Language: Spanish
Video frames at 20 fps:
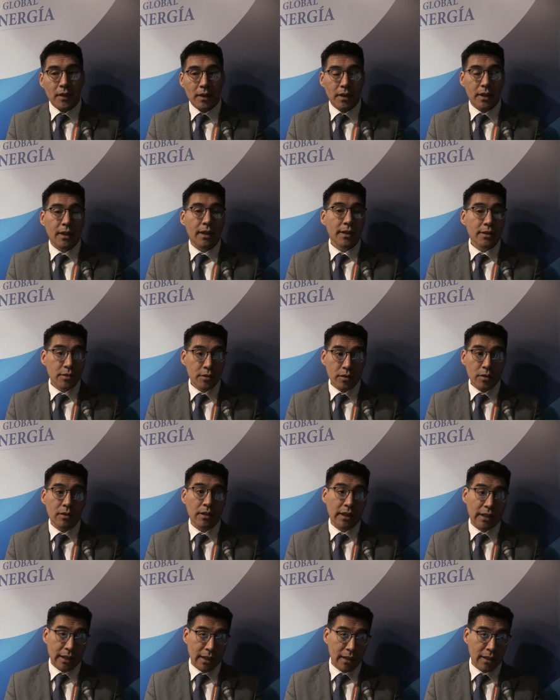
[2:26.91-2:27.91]
Y eso
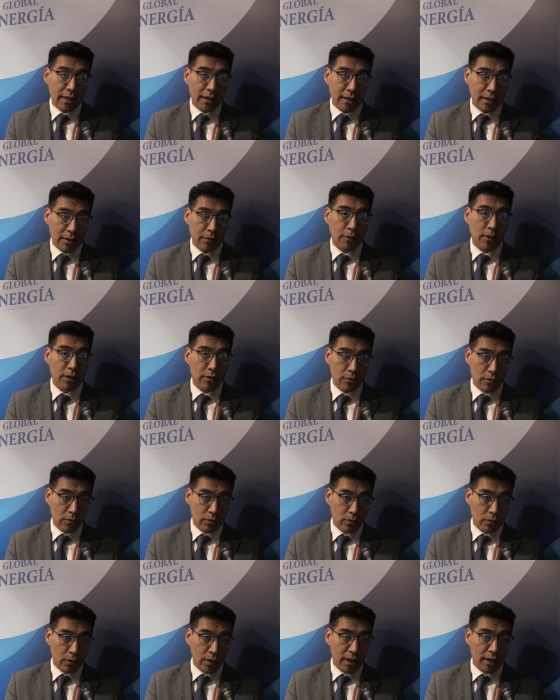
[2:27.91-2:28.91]
requiere
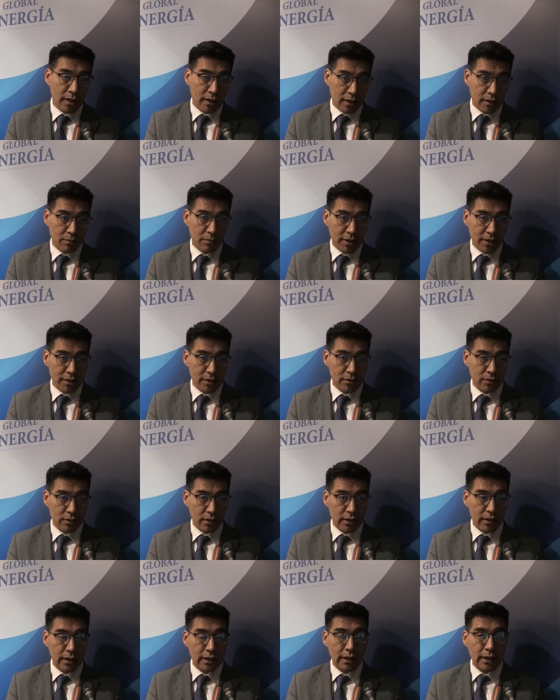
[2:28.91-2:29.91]
infraestructura e inversión
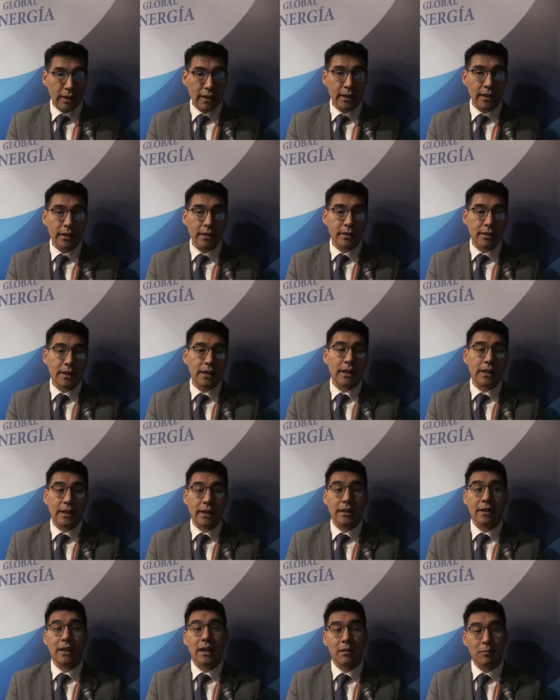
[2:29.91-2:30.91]
y tiene que
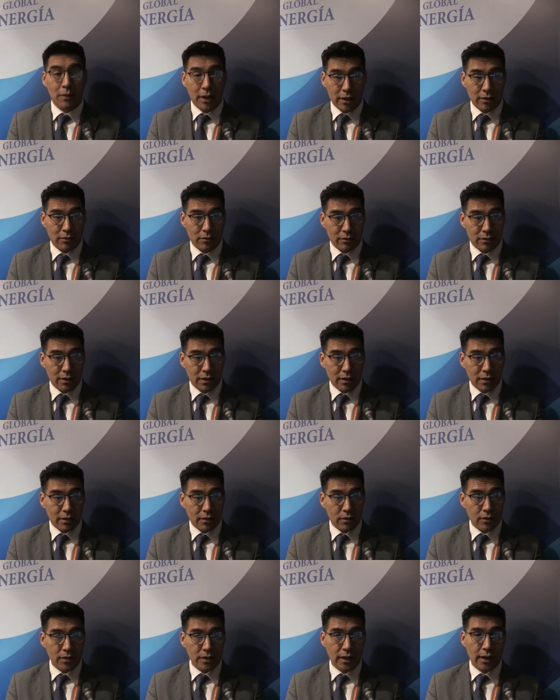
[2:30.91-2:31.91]
ir de la mano.
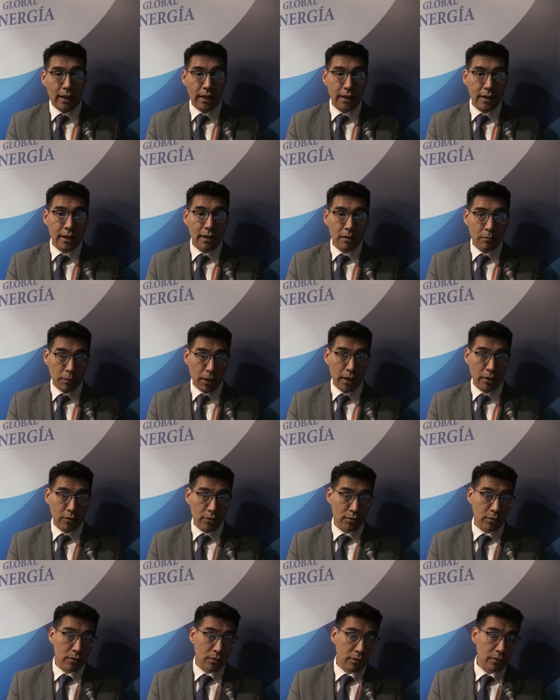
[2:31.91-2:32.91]
Entonces ahí para
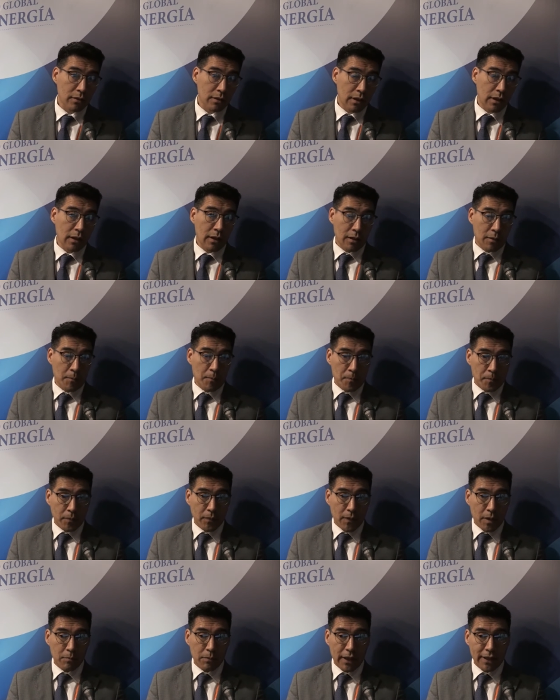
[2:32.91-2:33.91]
nosotros,
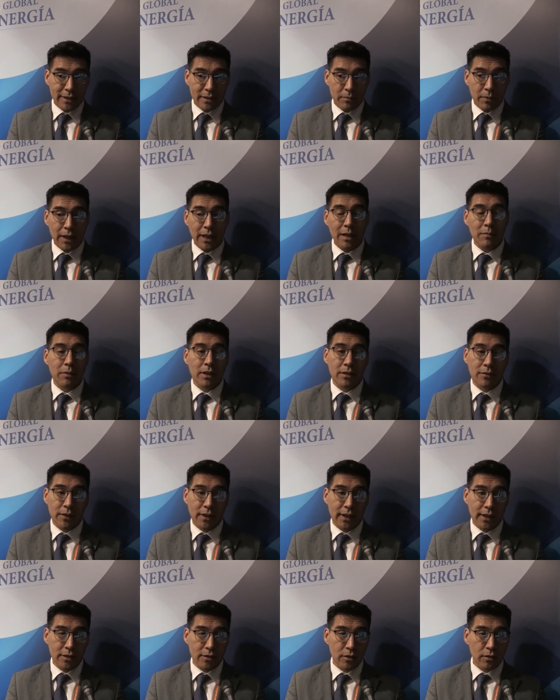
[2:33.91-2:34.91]
para CEPAL, la
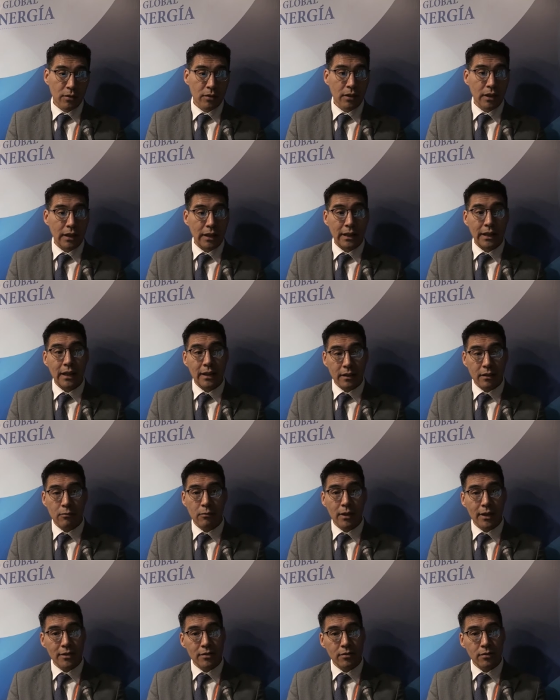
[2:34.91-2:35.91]
planificación y la
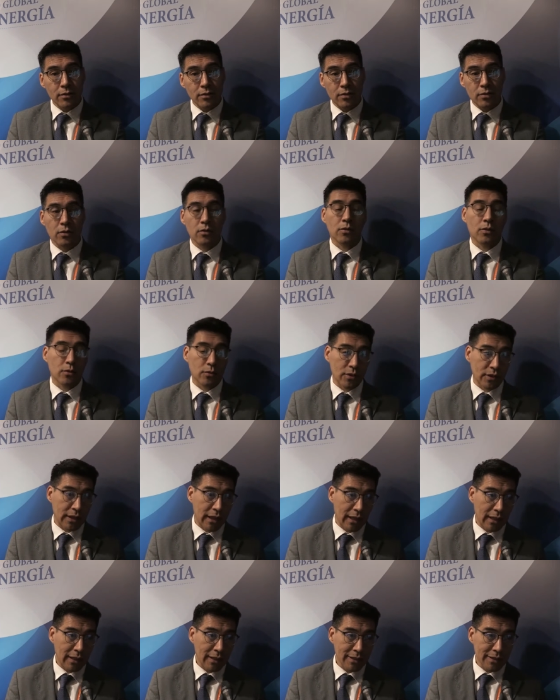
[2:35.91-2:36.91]
regulación son
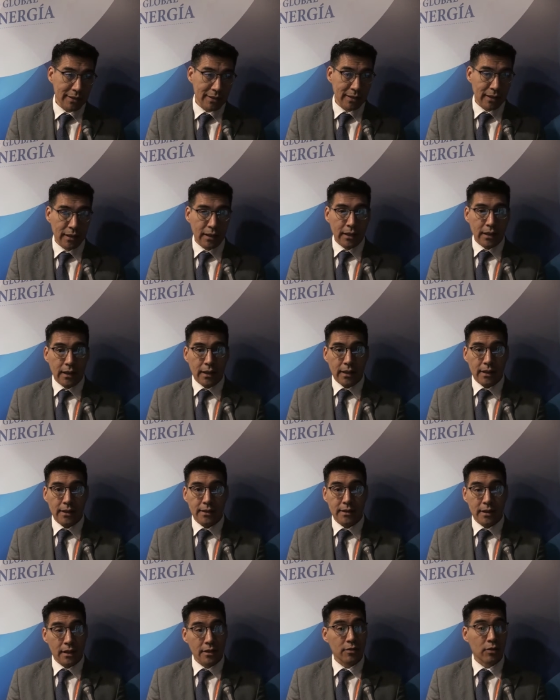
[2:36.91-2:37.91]
cruciales. Eh,
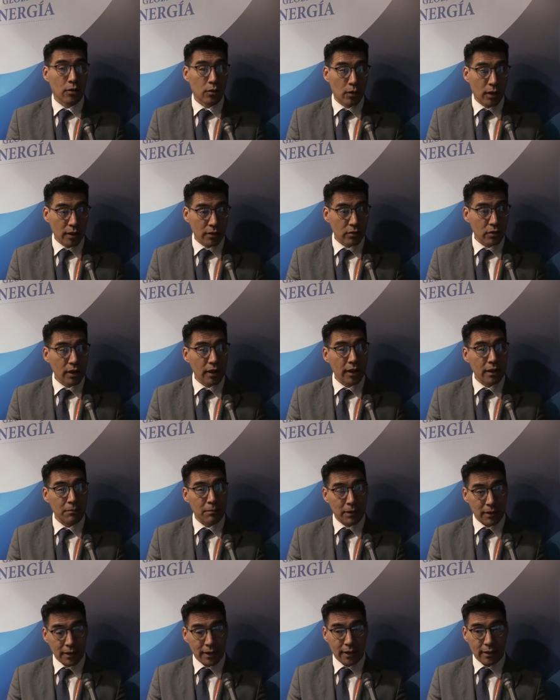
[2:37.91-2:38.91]
sin esos dos actores que,
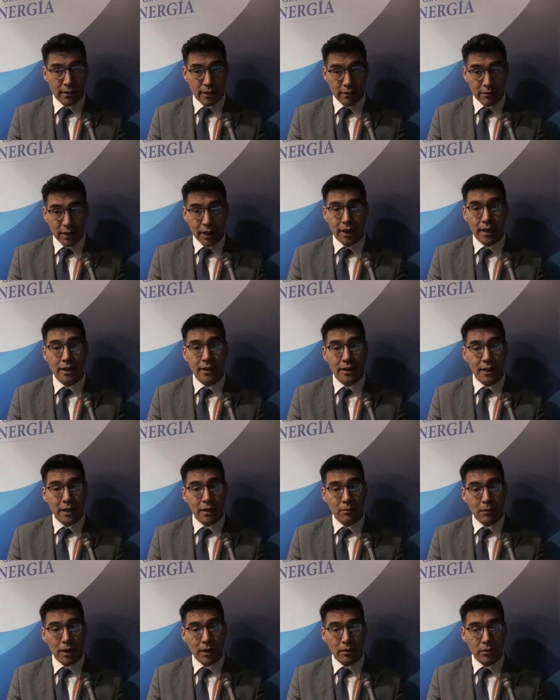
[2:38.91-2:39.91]
trabajen de la
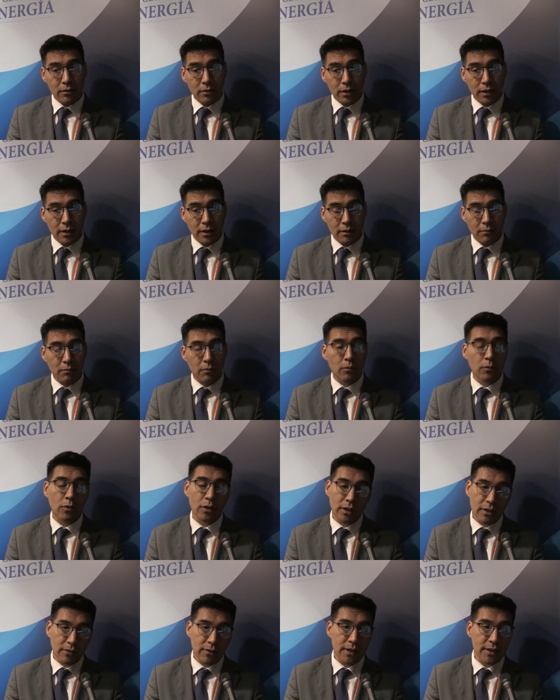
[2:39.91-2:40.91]
mano es muy
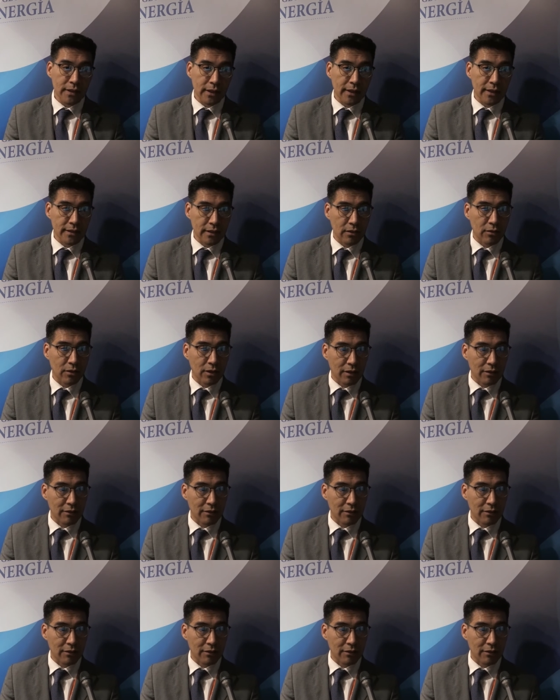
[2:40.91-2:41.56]
difícil que se logre